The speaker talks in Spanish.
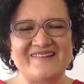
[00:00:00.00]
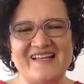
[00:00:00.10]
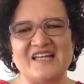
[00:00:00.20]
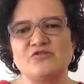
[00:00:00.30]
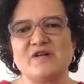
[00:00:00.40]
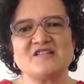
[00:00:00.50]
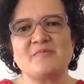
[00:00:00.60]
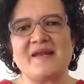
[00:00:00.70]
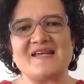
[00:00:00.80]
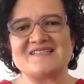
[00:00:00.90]
Teniendo una
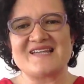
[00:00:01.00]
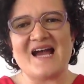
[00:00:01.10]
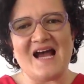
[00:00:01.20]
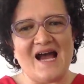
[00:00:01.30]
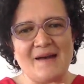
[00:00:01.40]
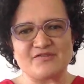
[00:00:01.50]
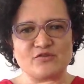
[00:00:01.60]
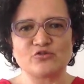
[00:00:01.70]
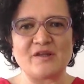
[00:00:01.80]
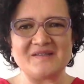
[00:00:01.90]
experiencia
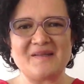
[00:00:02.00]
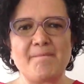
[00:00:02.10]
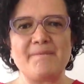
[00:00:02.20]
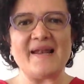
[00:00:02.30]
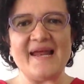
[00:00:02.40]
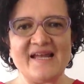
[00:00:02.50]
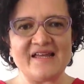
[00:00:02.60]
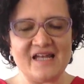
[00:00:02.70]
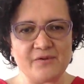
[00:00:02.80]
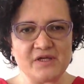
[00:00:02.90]
absolutamente plena
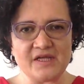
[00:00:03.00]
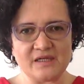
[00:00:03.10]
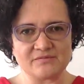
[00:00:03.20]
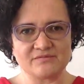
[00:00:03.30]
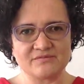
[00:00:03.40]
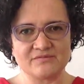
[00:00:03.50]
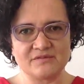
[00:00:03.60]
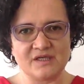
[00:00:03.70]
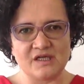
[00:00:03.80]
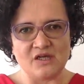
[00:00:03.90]
de la vida
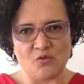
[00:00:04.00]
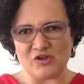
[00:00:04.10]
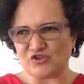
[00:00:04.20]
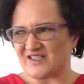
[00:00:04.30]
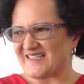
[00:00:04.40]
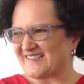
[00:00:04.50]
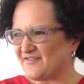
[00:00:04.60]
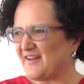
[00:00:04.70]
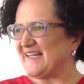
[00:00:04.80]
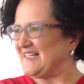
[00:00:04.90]
cuando se siente
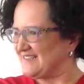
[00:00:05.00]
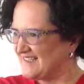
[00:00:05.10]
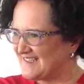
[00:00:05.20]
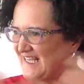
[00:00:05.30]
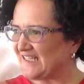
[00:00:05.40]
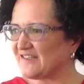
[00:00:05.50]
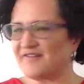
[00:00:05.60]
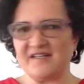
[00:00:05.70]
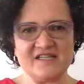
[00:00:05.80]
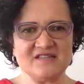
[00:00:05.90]
feliz, se siente
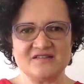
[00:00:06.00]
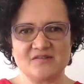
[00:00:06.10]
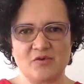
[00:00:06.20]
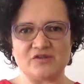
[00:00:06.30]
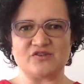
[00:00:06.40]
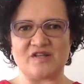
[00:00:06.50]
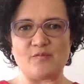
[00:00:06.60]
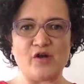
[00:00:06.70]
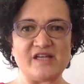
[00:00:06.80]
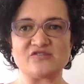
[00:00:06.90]
feliz. Cuando está
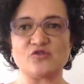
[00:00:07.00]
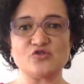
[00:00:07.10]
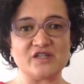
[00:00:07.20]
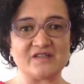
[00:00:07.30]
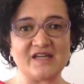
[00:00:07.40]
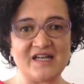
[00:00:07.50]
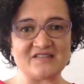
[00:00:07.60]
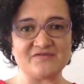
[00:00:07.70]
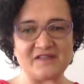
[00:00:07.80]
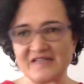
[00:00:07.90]
molesto o siente que le
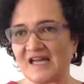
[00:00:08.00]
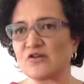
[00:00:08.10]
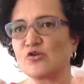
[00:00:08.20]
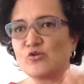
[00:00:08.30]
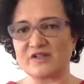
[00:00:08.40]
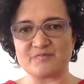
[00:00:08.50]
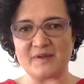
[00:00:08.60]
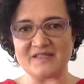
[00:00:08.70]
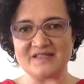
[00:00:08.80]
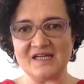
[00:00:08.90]
hace falta algo, lo
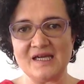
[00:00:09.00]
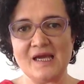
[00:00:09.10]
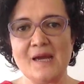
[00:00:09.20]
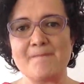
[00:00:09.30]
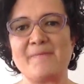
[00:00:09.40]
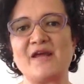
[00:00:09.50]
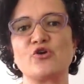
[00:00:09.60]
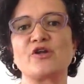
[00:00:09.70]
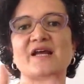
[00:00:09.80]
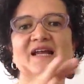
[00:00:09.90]
expresa. Pero
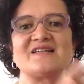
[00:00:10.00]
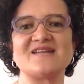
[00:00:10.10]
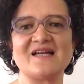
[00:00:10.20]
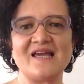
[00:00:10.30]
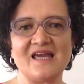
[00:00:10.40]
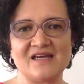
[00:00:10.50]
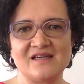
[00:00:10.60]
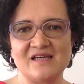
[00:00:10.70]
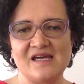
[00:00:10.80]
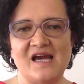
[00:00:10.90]
regresa a
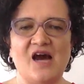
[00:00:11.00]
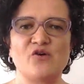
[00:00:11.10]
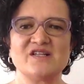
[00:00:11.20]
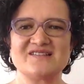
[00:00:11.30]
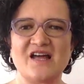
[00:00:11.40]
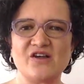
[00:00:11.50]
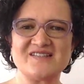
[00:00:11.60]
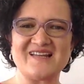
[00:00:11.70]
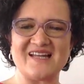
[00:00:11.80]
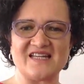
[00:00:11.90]
qué? A un estado de
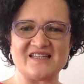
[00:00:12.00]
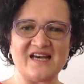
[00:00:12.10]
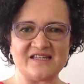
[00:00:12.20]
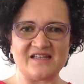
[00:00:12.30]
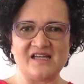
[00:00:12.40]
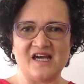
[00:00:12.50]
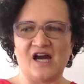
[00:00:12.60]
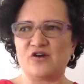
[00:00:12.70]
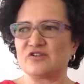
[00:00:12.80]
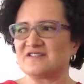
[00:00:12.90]
serenidad,
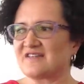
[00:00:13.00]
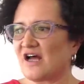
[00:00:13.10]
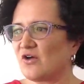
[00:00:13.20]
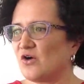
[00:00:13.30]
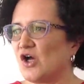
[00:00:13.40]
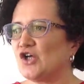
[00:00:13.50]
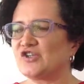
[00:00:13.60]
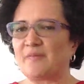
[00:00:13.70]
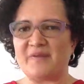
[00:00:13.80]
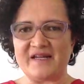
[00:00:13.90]
a un estado
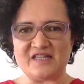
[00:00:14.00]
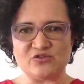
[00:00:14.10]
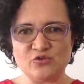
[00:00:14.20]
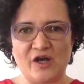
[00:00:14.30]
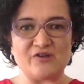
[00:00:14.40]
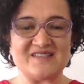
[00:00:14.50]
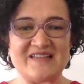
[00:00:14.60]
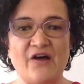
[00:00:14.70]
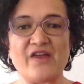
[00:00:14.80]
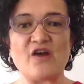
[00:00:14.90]
de plenitud, a un
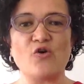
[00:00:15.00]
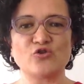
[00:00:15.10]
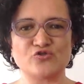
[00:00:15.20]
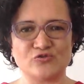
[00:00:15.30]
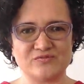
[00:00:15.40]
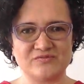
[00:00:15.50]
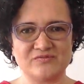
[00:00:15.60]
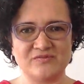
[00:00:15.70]
estado de gozo.